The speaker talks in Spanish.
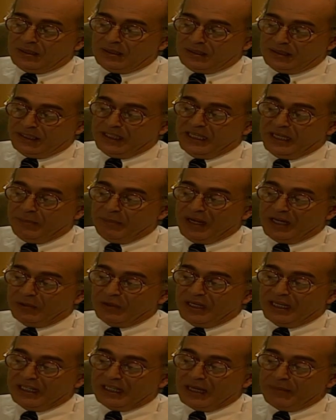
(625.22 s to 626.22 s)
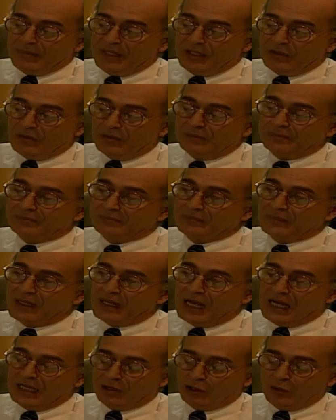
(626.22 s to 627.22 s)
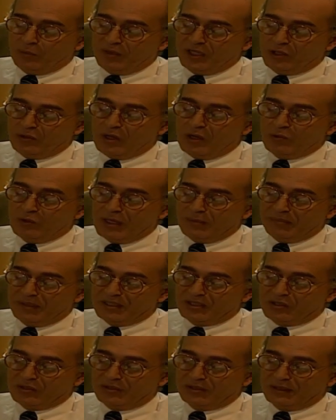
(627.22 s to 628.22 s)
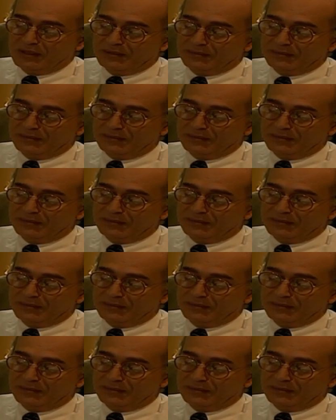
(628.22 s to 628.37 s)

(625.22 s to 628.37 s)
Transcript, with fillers: Sin embargo, en el camino atropelló a una persona,